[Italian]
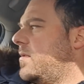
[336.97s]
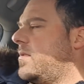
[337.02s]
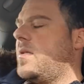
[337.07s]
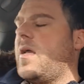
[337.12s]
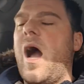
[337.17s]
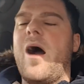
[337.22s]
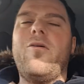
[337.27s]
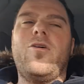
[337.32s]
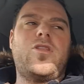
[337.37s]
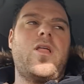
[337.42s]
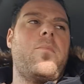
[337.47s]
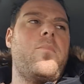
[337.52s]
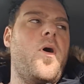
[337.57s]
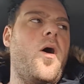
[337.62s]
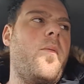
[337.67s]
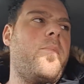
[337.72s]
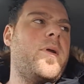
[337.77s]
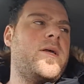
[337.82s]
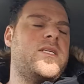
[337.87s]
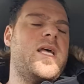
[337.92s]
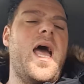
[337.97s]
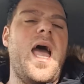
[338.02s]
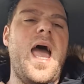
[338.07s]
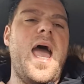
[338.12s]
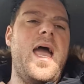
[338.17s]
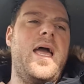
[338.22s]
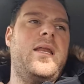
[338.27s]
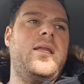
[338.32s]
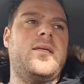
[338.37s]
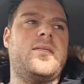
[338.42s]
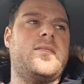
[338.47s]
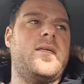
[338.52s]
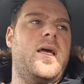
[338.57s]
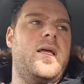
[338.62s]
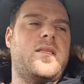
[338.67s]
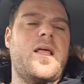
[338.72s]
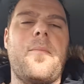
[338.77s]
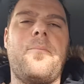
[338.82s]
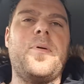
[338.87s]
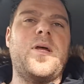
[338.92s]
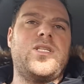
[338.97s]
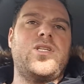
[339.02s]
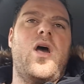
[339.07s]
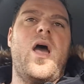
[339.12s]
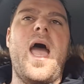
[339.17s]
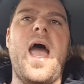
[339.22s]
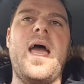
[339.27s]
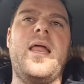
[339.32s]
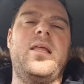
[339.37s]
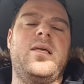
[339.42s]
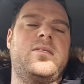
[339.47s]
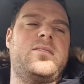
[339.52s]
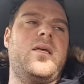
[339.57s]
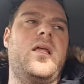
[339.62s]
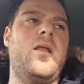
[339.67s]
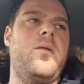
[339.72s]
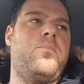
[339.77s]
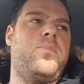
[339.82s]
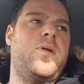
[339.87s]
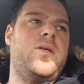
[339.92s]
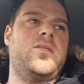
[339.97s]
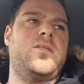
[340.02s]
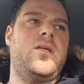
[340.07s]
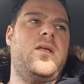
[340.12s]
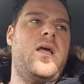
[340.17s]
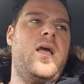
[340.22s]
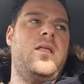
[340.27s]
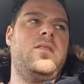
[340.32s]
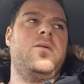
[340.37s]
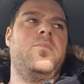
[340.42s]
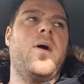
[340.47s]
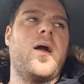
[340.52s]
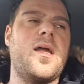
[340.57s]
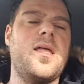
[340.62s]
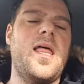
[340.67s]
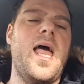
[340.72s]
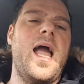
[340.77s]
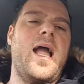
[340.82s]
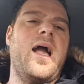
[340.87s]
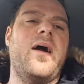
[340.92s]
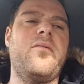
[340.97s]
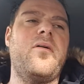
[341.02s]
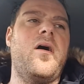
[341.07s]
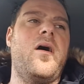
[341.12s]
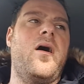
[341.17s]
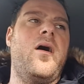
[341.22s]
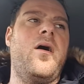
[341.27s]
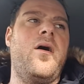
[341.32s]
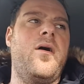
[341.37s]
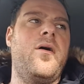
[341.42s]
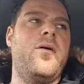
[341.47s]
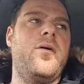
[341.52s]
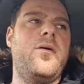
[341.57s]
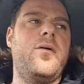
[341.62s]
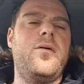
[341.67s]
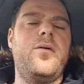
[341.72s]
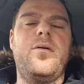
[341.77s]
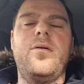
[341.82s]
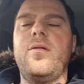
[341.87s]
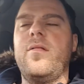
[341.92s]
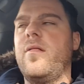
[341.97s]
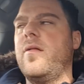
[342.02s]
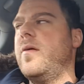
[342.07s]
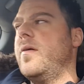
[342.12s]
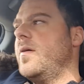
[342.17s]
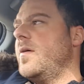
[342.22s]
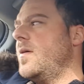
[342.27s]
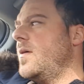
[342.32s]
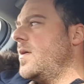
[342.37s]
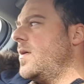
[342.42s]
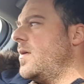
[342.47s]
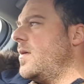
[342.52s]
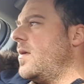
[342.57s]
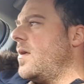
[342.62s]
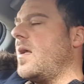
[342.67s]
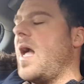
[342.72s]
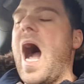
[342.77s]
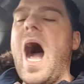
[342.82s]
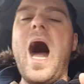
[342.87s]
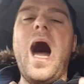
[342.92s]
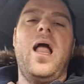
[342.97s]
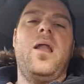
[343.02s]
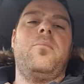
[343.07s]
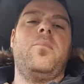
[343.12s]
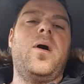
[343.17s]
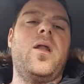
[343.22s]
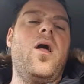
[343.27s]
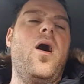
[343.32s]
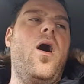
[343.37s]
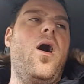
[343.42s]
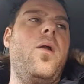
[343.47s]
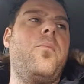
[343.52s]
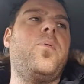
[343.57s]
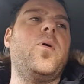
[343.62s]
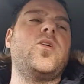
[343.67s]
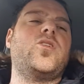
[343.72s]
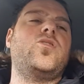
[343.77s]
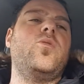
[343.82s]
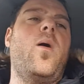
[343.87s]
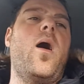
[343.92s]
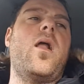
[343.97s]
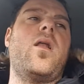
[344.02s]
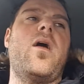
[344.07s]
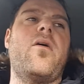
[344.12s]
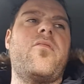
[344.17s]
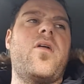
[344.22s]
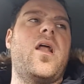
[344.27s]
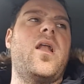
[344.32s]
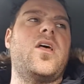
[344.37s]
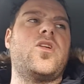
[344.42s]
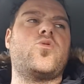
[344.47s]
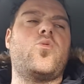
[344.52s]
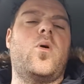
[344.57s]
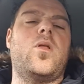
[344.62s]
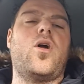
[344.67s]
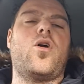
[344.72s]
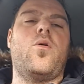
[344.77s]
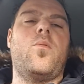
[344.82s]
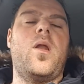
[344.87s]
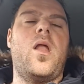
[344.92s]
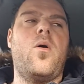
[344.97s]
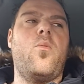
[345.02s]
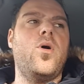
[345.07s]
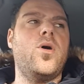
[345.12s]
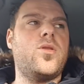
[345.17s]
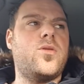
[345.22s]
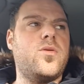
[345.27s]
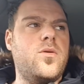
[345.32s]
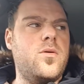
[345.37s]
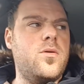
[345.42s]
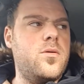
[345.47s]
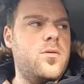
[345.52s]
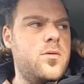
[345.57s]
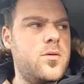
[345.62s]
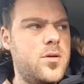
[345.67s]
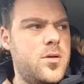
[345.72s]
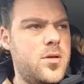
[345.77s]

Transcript: Cavolo, abbiamo preso Eriksen, ti ha preso Eriksen il presidente, ma chi è che va? Calma, no, il prossimo anno avrai la squadra come la vuoi tu.